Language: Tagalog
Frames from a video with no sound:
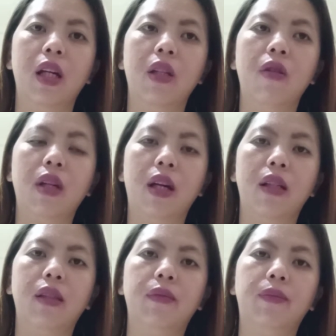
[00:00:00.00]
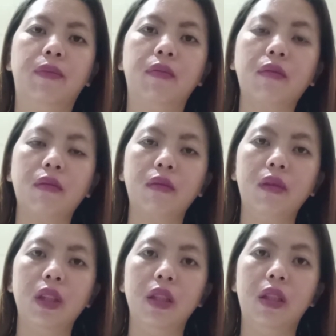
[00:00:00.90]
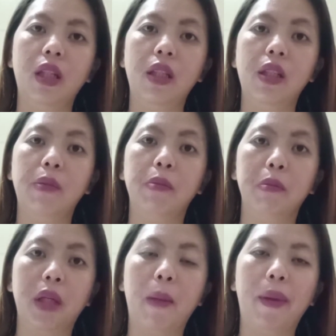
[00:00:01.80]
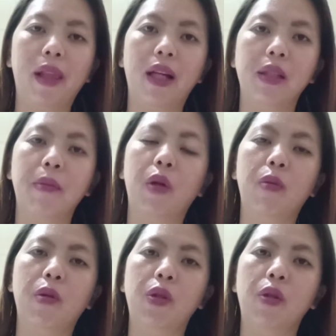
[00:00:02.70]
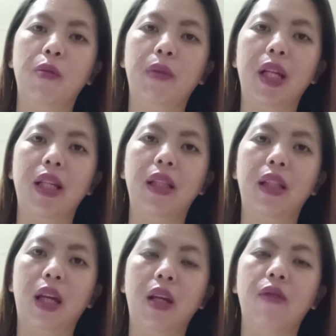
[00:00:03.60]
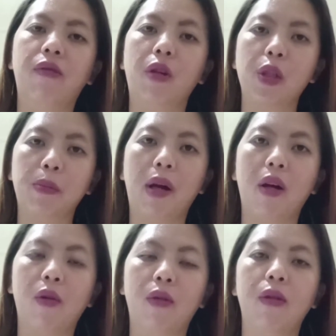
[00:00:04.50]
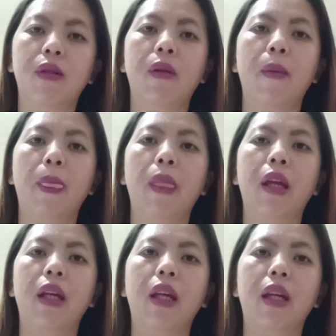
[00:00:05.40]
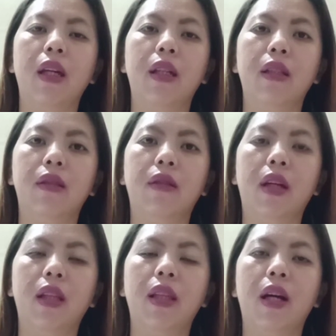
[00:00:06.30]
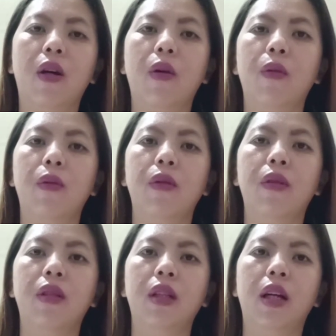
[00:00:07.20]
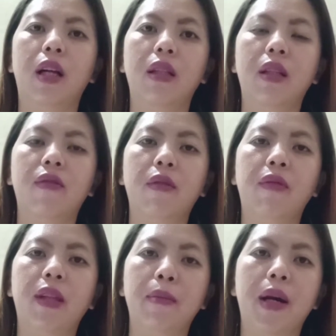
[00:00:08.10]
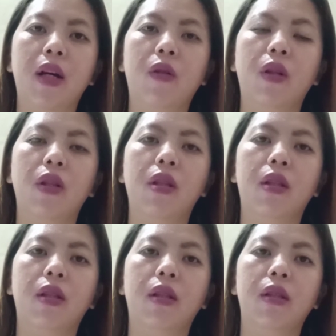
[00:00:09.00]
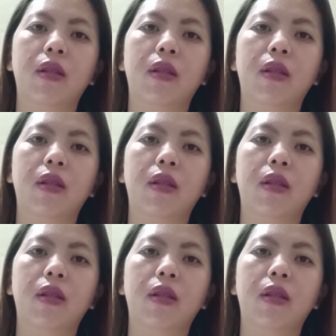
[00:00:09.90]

yun nga, since malapit na kasi maubos yung Brilliant Cave first pack ko, and right now, I'll give a feedback or the